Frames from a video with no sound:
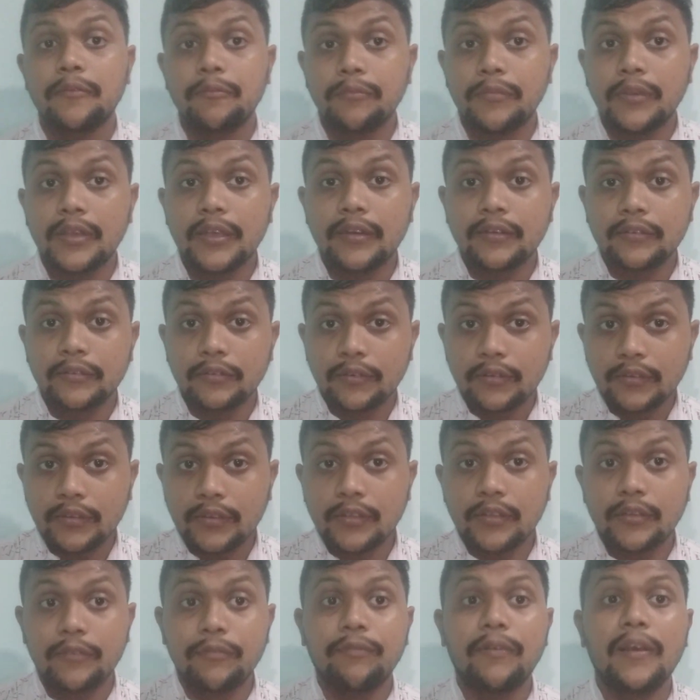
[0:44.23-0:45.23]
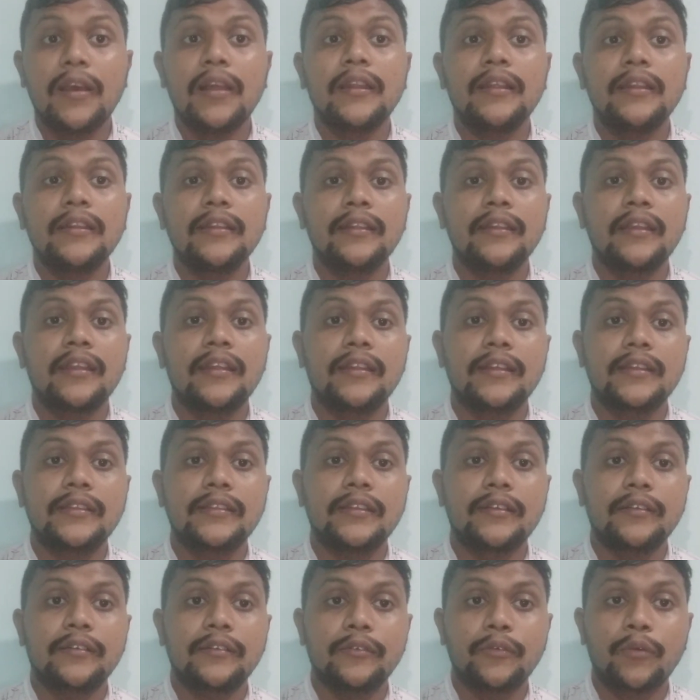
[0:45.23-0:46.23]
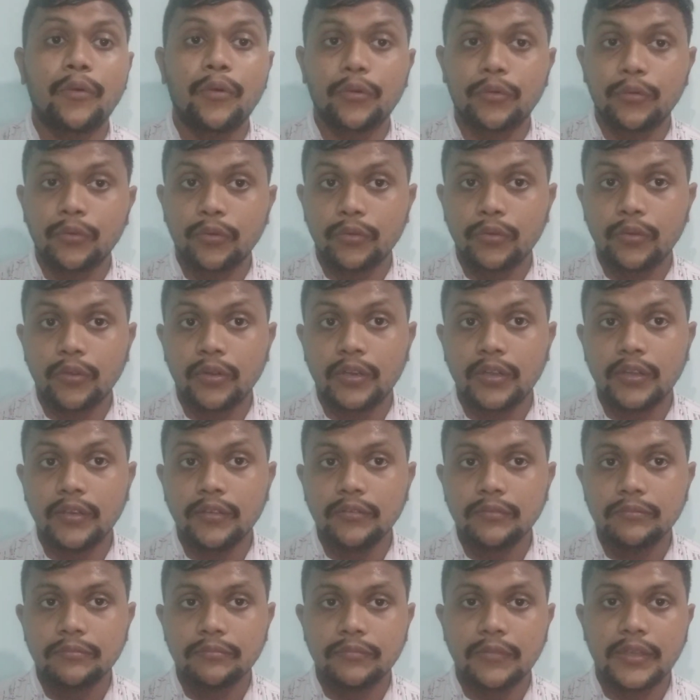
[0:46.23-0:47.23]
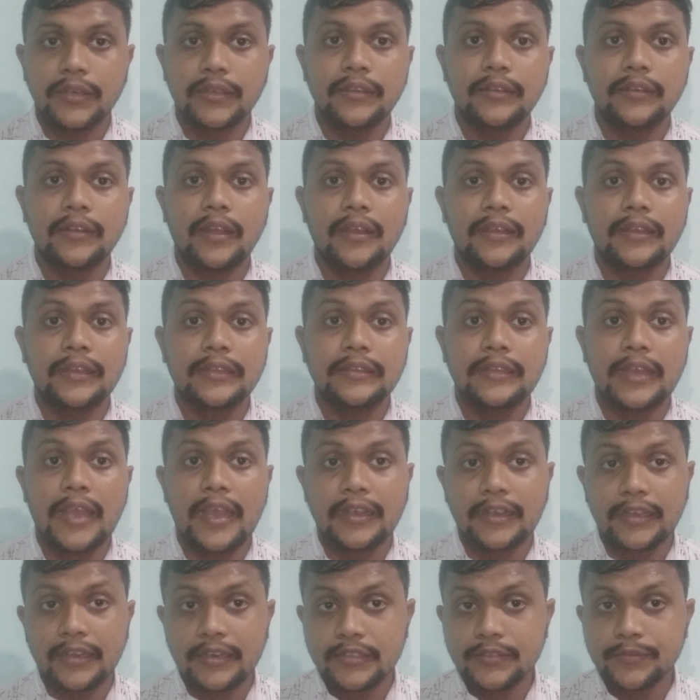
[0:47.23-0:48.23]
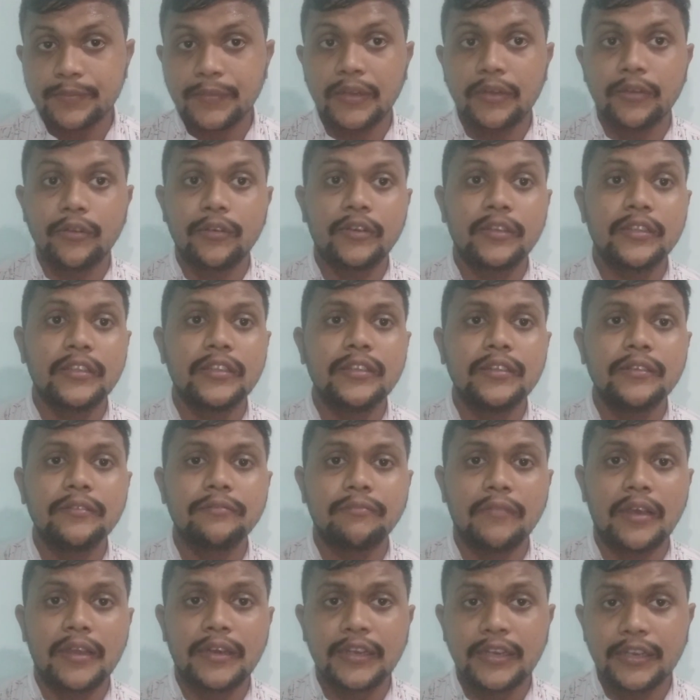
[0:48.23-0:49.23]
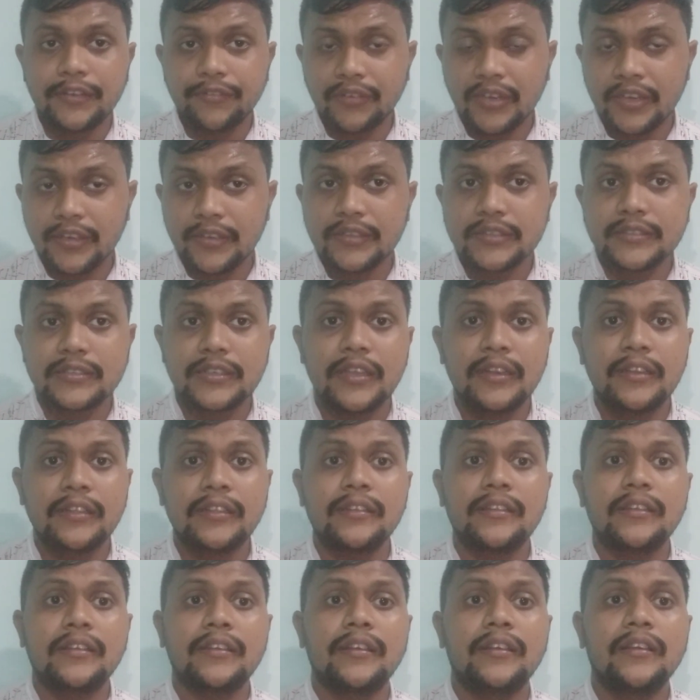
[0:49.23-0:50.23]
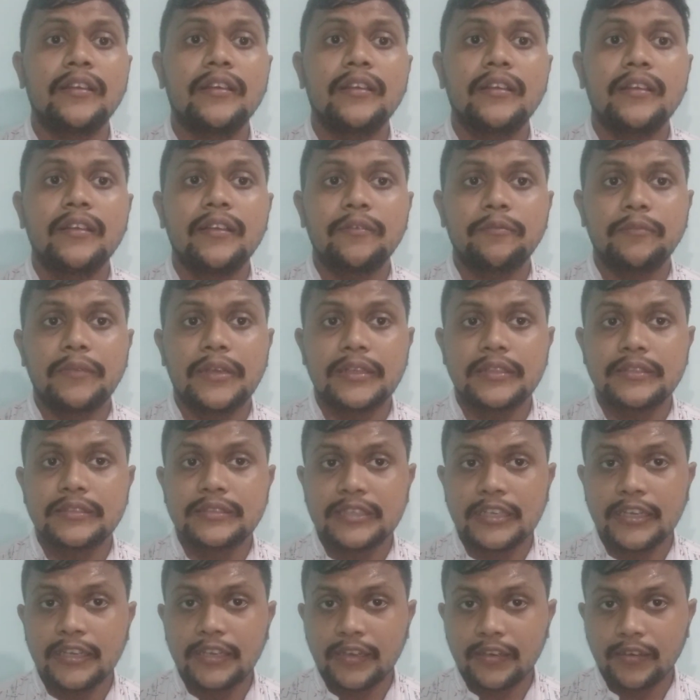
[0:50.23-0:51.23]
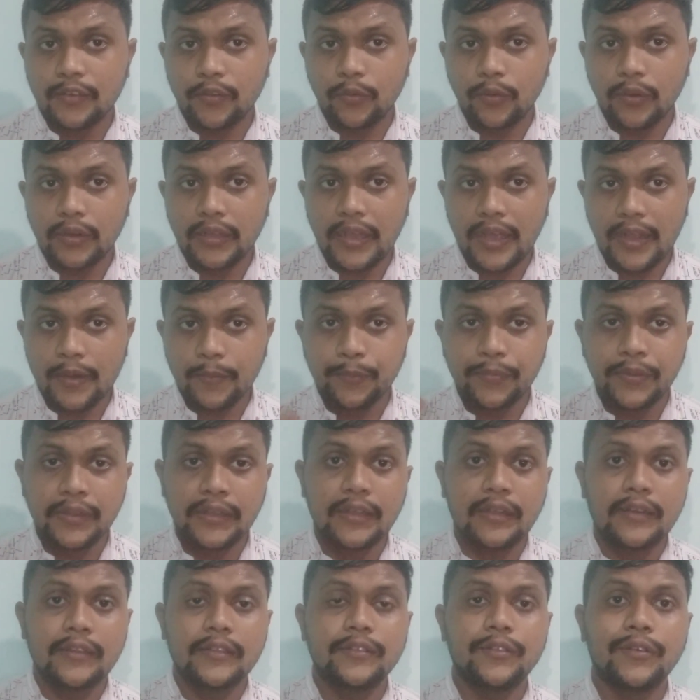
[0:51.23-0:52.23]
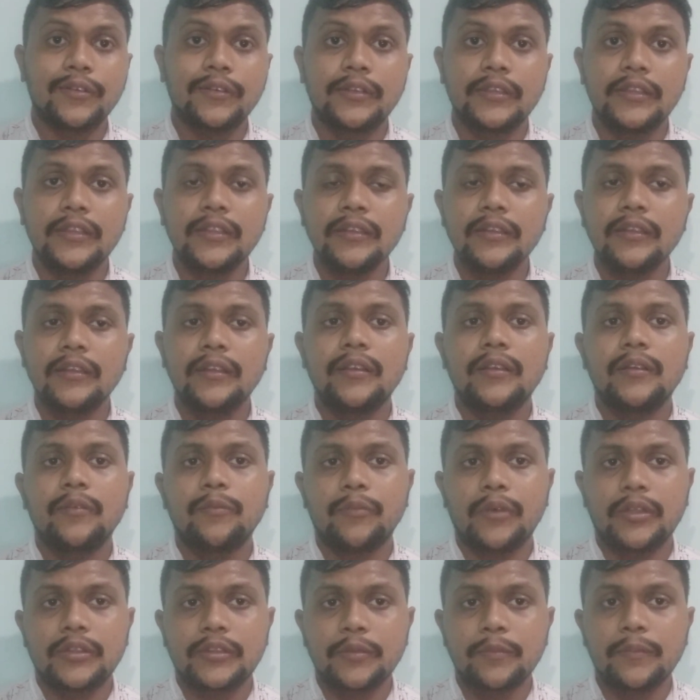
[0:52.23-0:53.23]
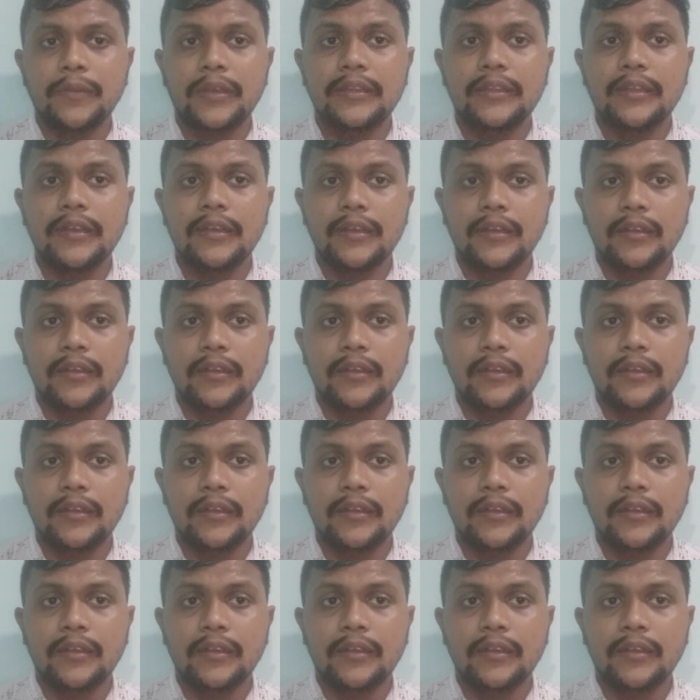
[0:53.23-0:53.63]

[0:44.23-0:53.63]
మీరు ఇవ్వాలని నేనైతే కోరుకుంటున్నాను మరి నాకైతే ఎంకరేజ్మెంట్ ఉంటుంది మరిన్ని వీడియోస్కి అనేది మరి చేయడానికి కూడా హెల్పింగ్ అనేది ఉంటుంది మొత్తం మీద